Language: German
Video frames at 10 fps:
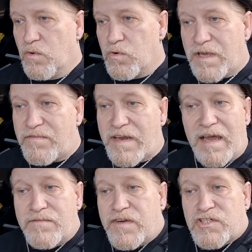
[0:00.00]
oder weil
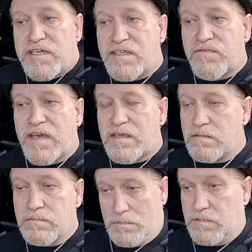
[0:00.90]
einfach schlichtweg
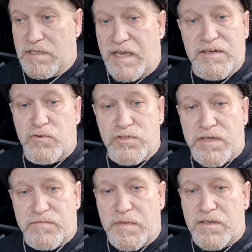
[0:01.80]
keine
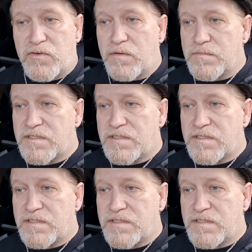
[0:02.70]
Kundschaft mehr gekommen